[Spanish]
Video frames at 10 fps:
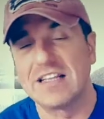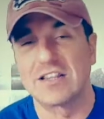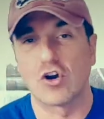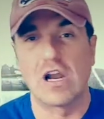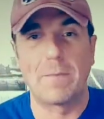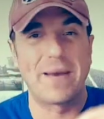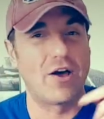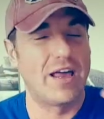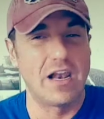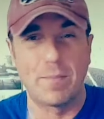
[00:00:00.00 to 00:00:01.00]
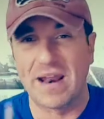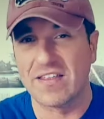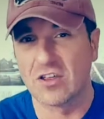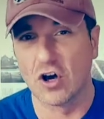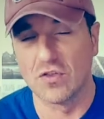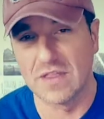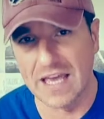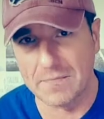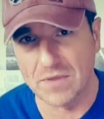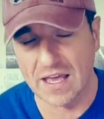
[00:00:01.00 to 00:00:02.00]
entró en la, operación
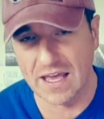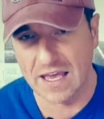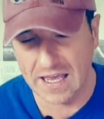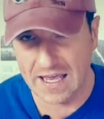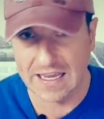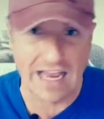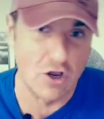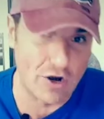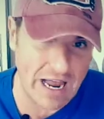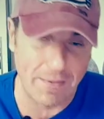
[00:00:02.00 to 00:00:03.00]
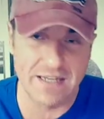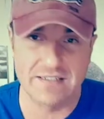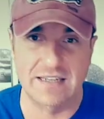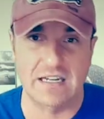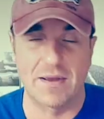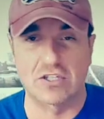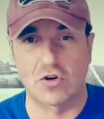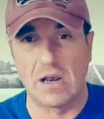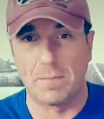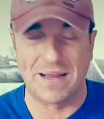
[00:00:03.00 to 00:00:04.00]
de eh, Keylor Navas, ya sabéis,
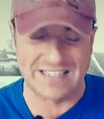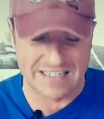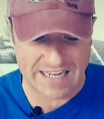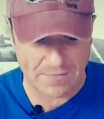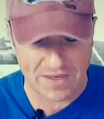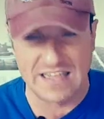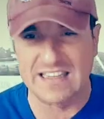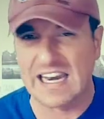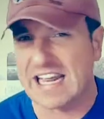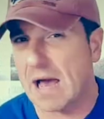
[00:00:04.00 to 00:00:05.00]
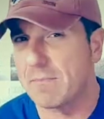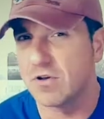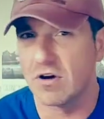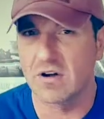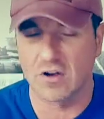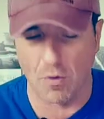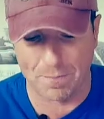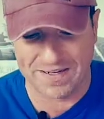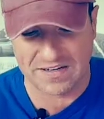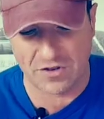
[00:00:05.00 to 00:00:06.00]
con el PSG, el intercambio y
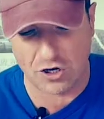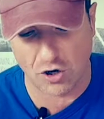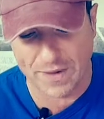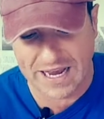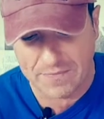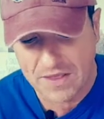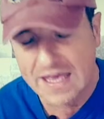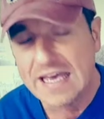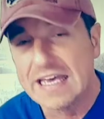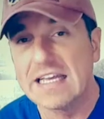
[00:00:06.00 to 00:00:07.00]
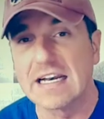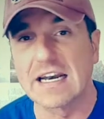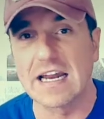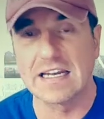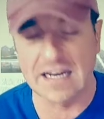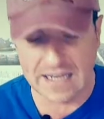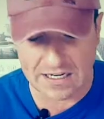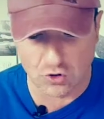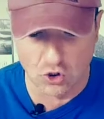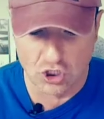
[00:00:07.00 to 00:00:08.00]
compensación económica, y Reiner
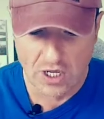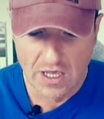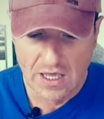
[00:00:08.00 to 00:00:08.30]
Jesús